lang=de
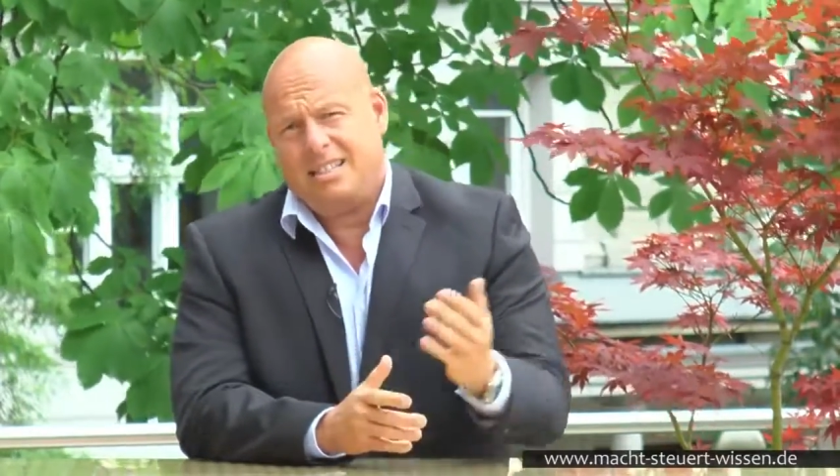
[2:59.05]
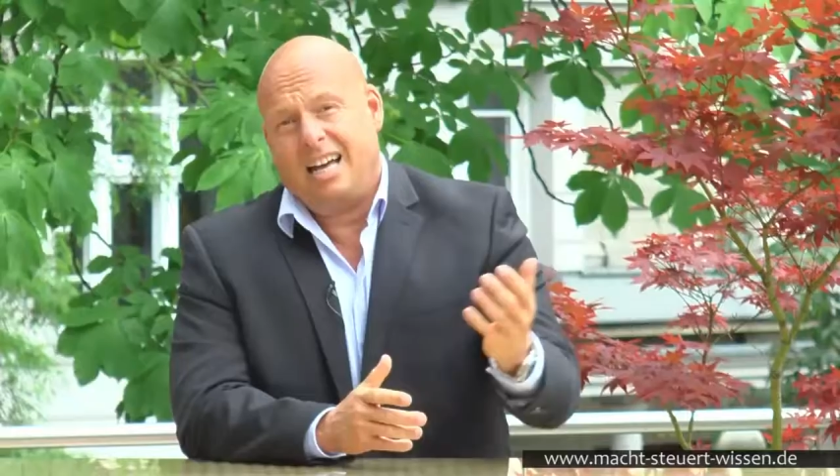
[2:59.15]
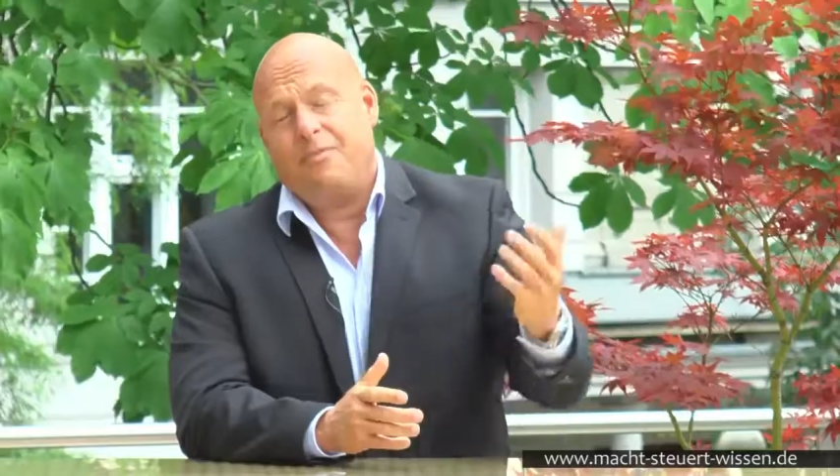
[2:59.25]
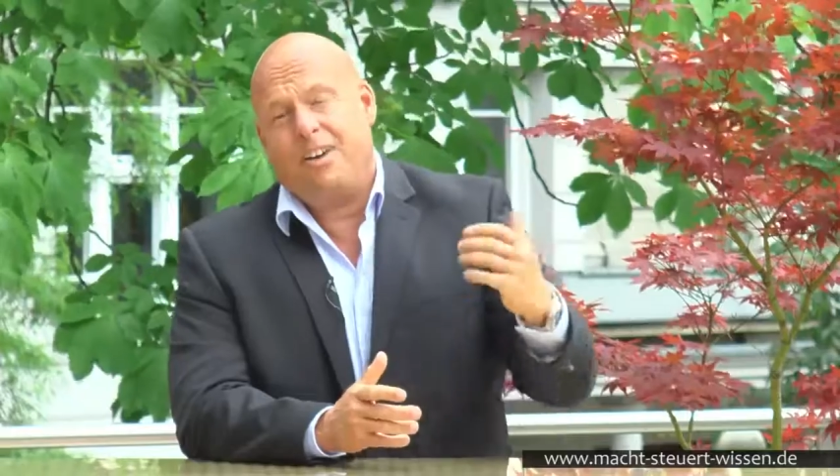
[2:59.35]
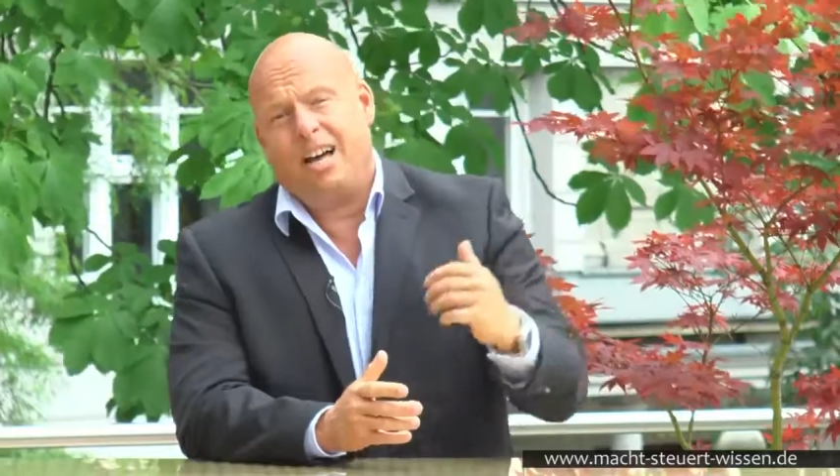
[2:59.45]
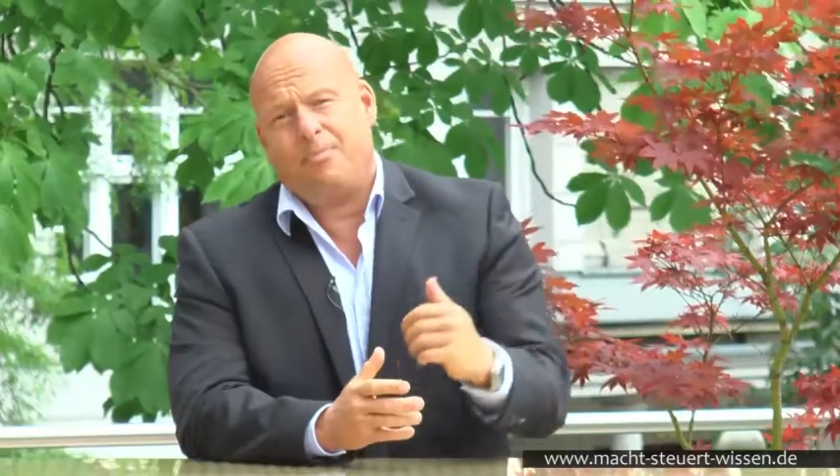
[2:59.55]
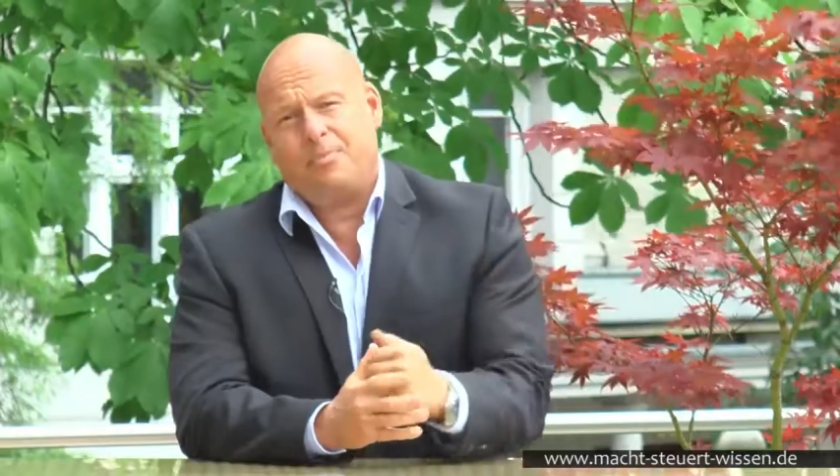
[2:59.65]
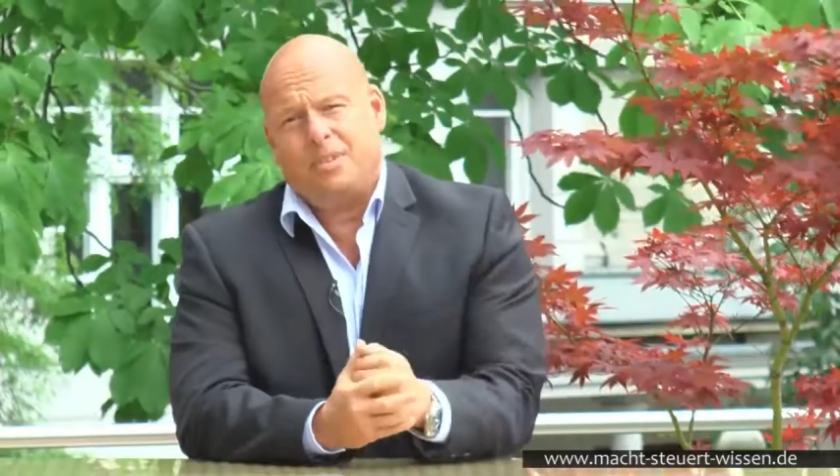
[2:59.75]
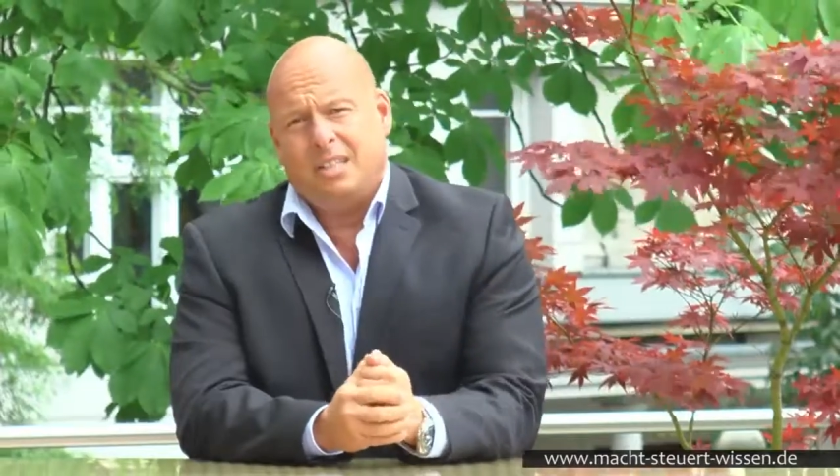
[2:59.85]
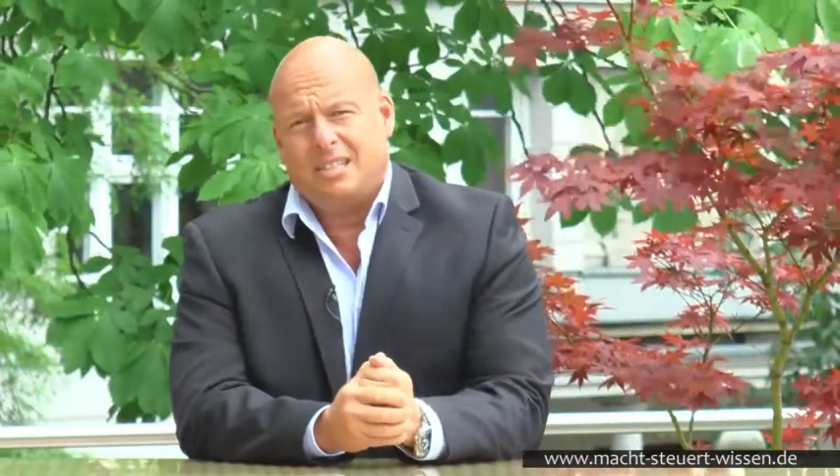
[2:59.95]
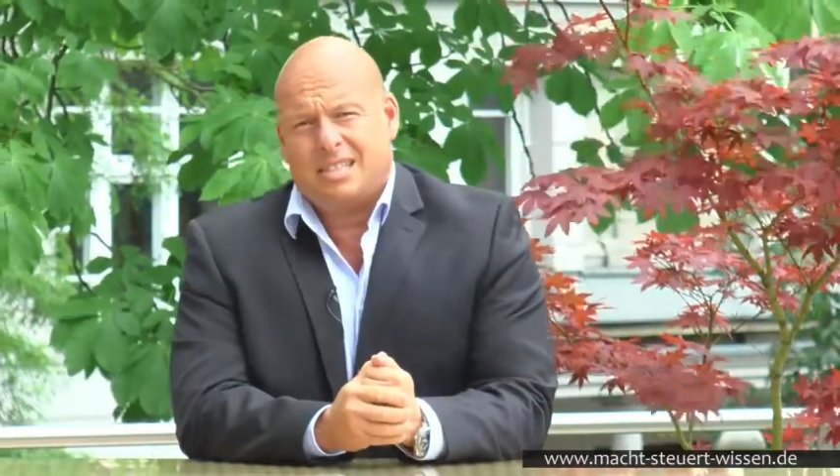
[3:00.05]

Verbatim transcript: die erwerben